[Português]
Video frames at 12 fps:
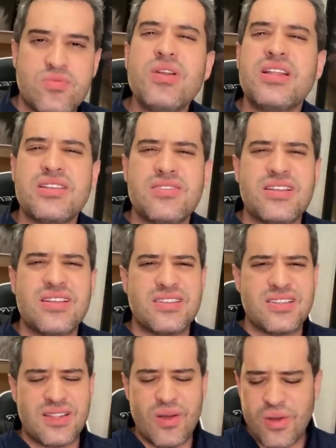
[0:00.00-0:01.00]
Muitas vidas
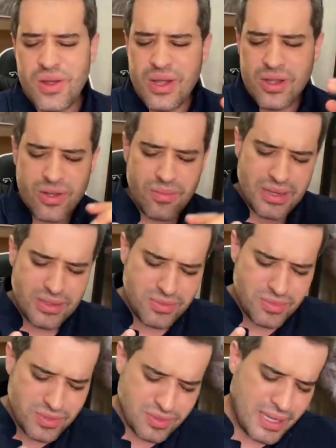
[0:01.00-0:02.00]
estão tomando
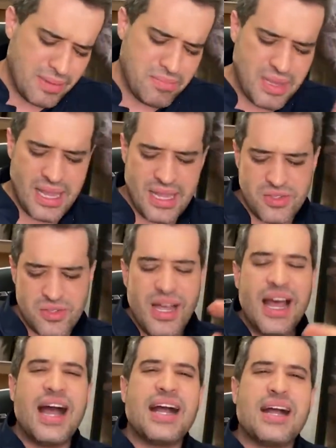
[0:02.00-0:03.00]
muito remédio,
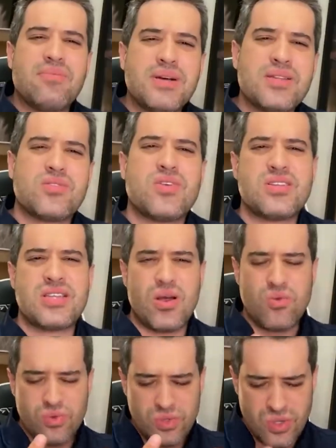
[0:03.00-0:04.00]
acabando com a
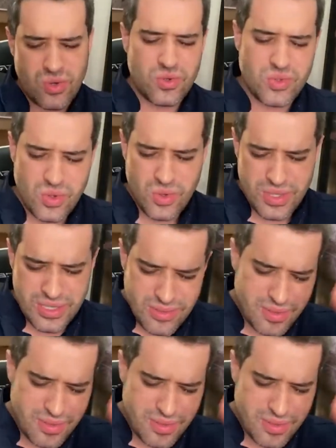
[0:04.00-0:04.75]
saúde, com dores, não